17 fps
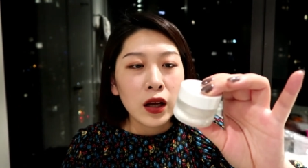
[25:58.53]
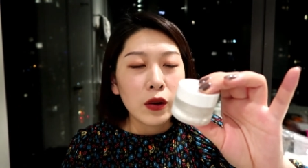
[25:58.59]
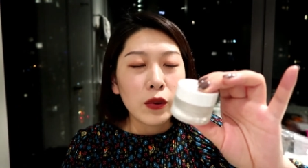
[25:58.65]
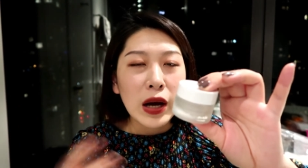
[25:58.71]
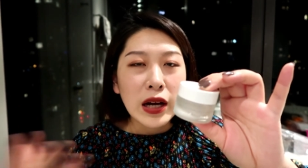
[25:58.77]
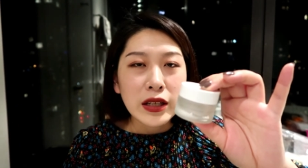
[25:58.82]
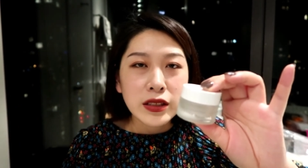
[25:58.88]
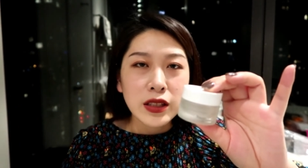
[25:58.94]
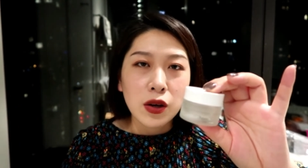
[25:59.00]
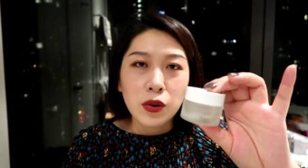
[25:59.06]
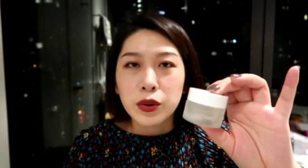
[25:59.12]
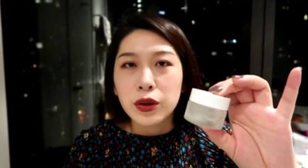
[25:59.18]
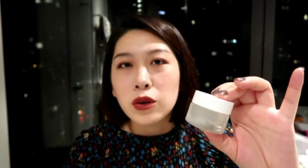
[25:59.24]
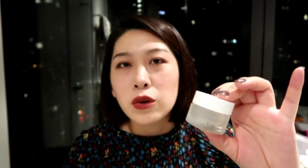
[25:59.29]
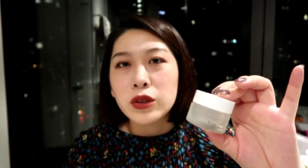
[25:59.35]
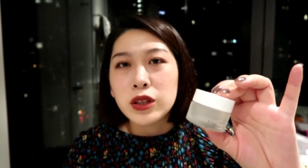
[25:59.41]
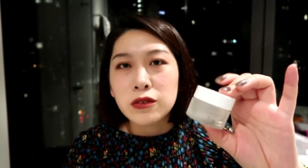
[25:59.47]
我还是想
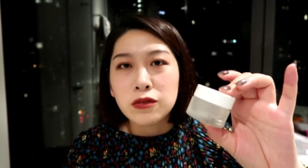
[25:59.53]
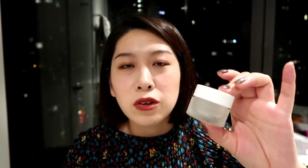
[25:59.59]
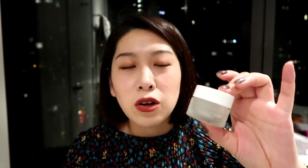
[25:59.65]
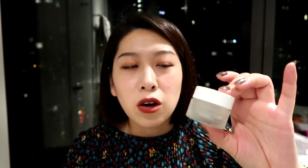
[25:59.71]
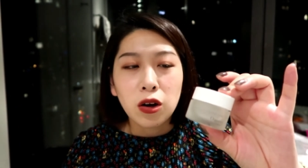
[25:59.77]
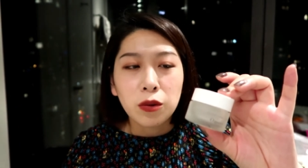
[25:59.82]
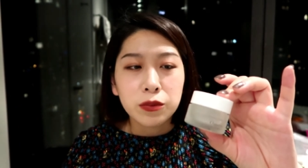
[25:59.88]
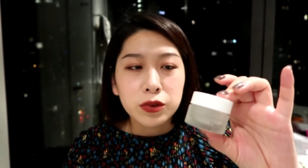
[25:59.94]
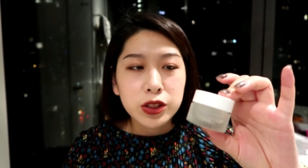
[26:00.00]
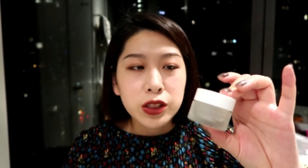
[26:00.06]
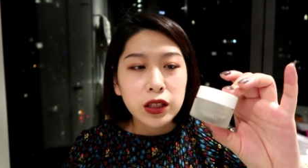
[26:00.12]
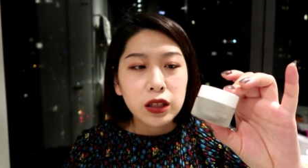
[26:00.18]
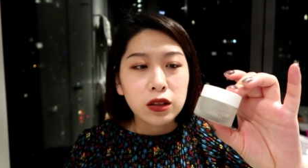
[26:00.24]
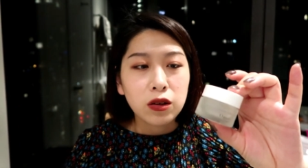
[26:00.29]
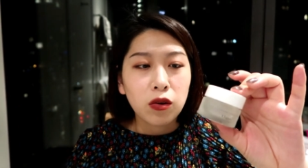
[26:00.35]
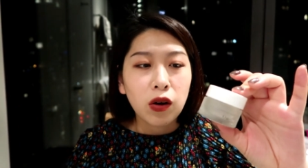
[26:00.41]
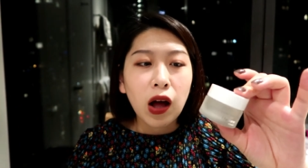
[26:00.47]
回购 e v o l o e 这
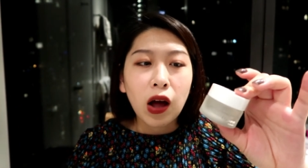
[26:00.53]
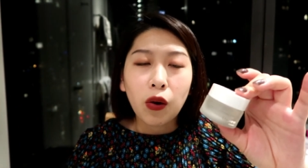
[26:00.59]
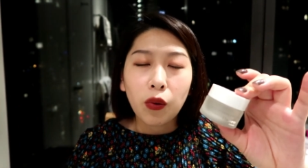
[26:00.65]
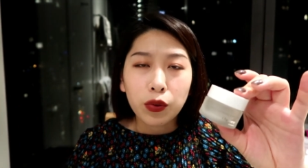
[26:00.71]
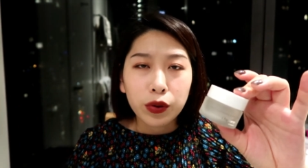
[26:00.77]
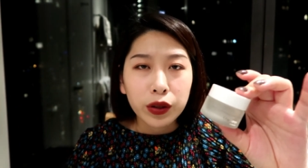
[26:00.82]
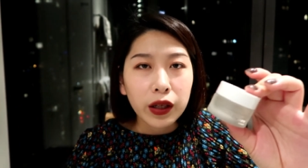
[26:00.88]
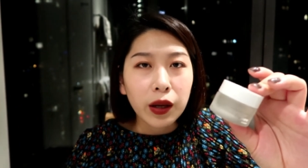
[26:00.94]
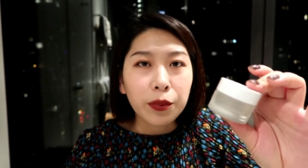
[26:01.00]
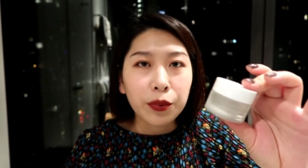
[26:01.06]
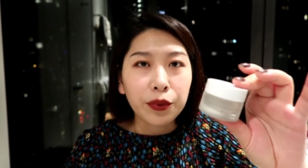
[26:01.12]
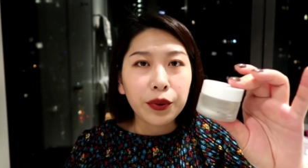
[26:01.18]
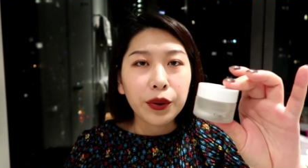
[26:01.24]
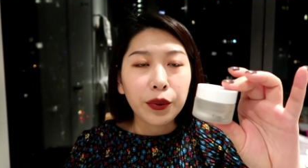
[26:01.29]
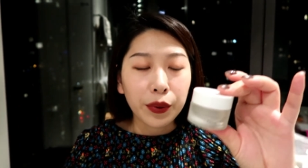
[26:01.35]
个的话，我应该不会